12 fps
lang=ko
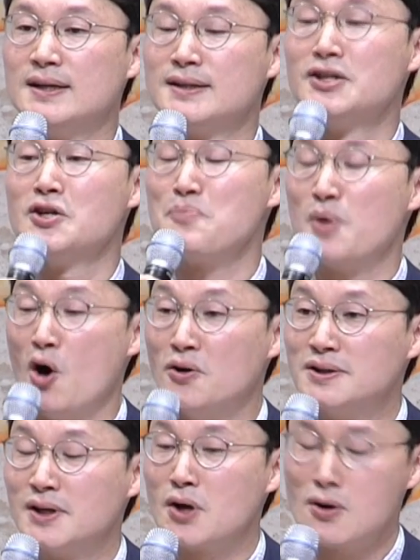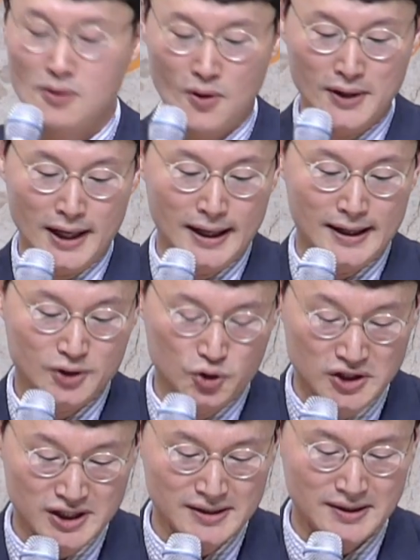그는 병들었거나
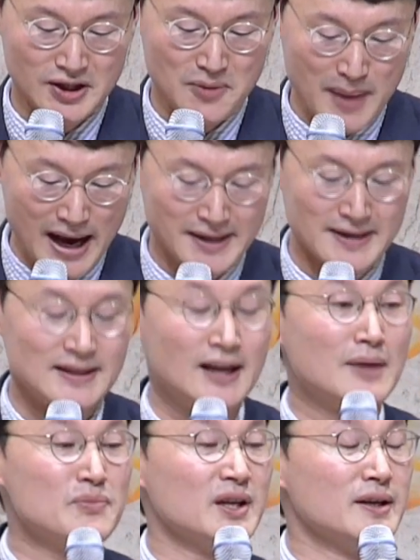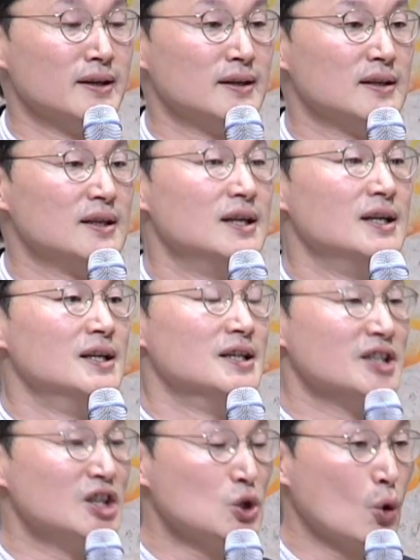귀신들이 많은 사람들을
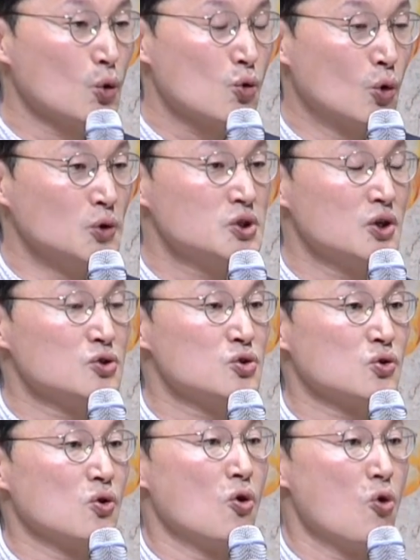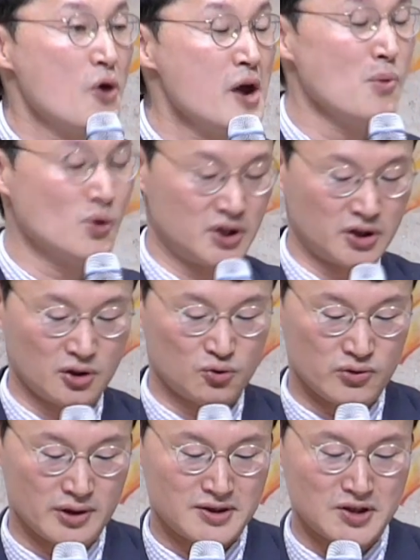기도로 고쳐주고 회복시켜
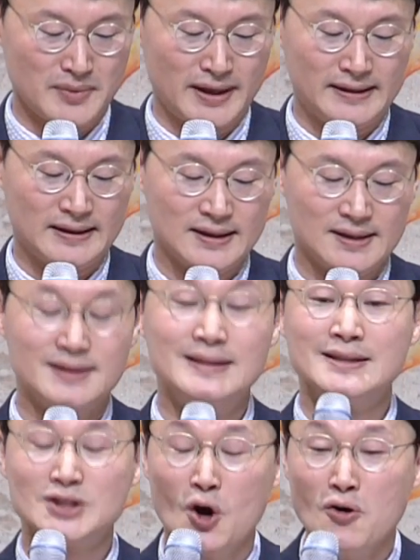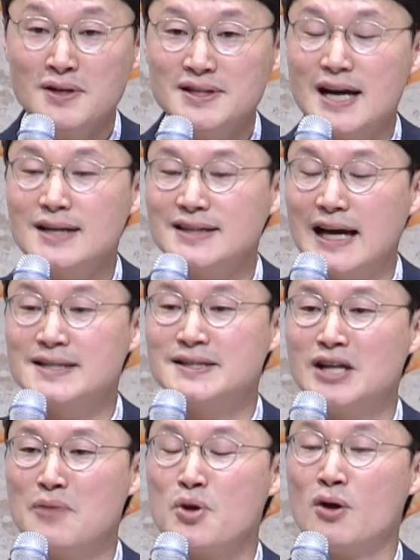주었지만 정작
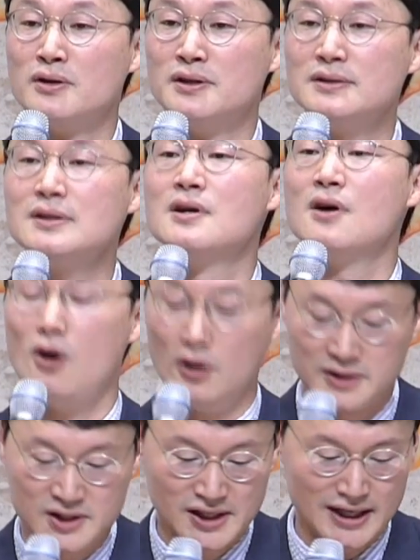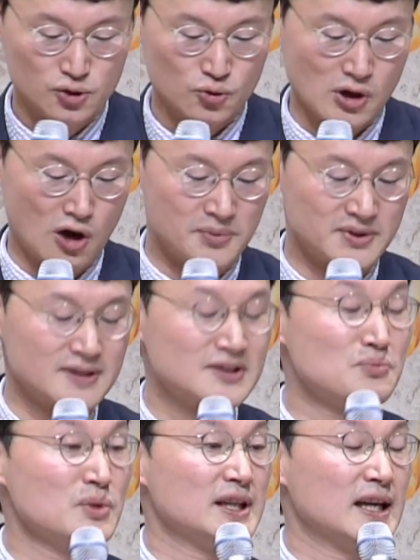자신의 병은 어찌할 수가
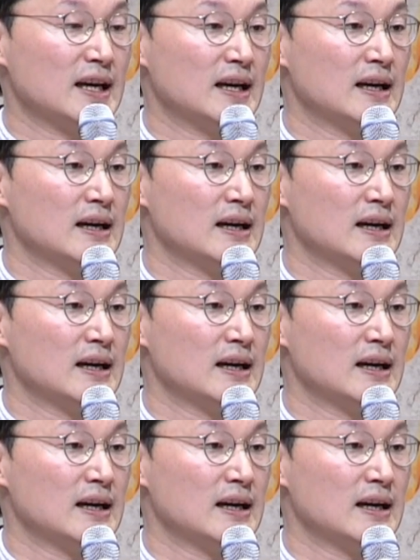없었습니다.